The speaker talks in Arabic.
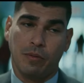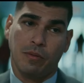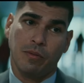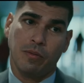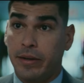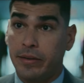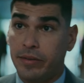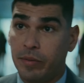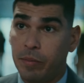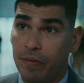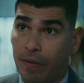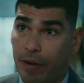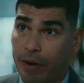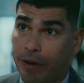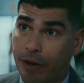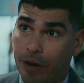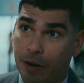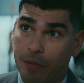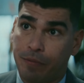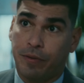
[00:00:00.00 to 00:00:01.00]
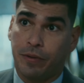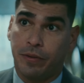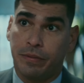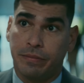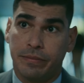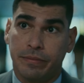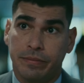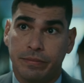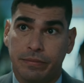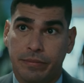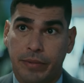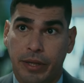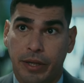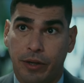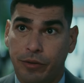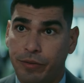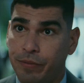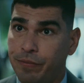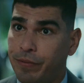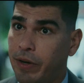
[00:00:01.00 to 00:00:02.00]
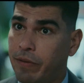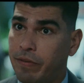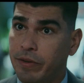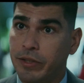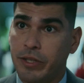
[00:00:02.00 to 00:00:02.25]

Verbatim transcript: بعد كده بيفرجوا عنه بسبب المحامي